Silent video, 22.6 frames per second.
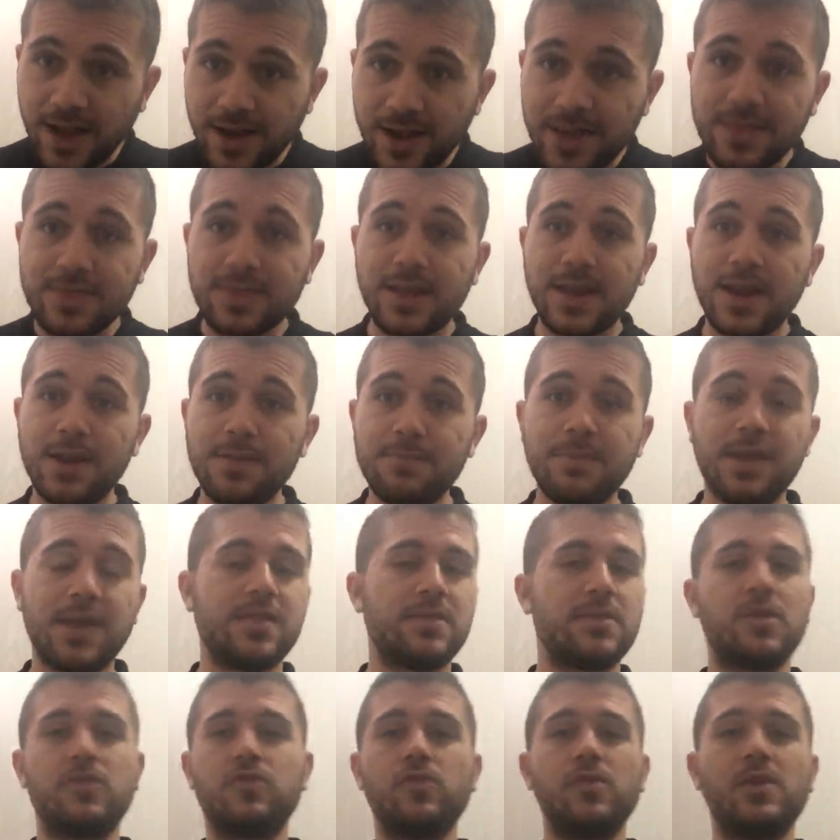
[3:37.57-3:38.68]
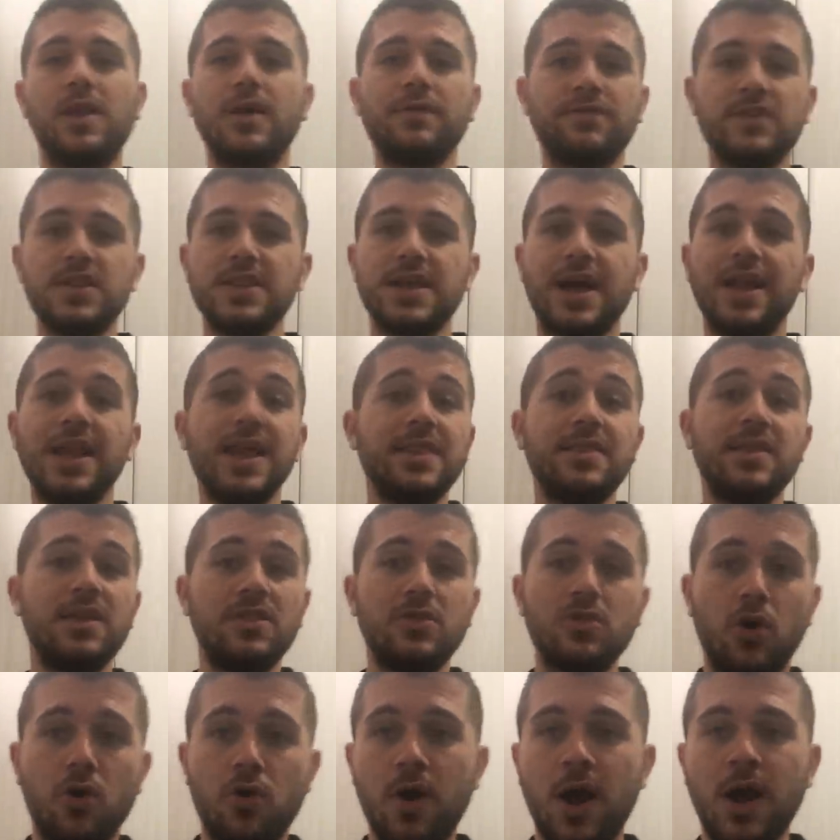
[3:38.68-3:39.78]
letteralmente sulla finale
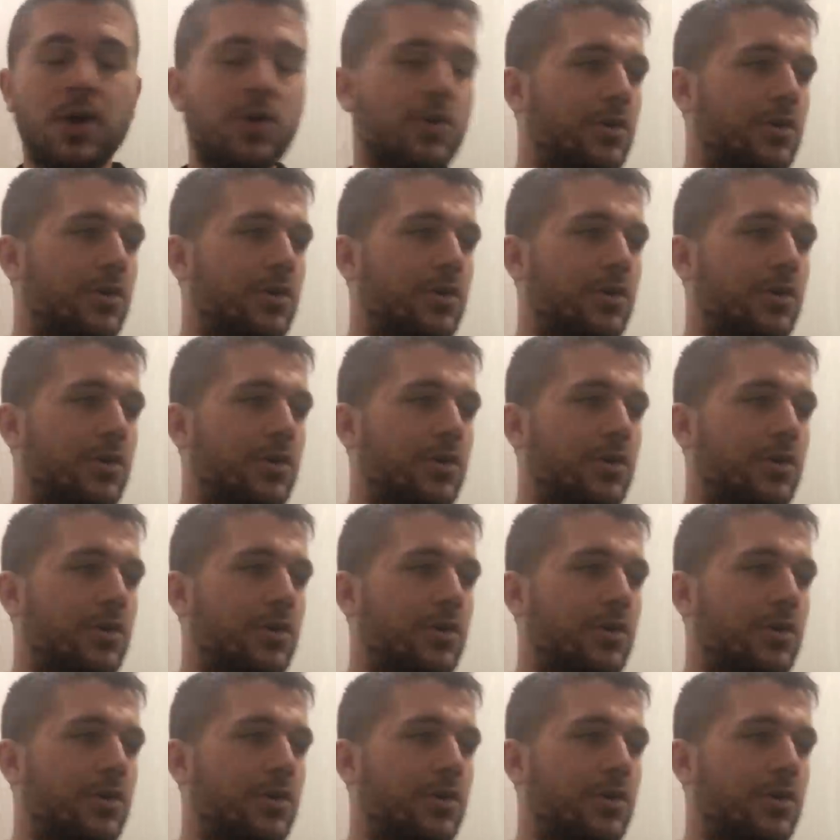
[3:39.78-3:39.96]
di Doha,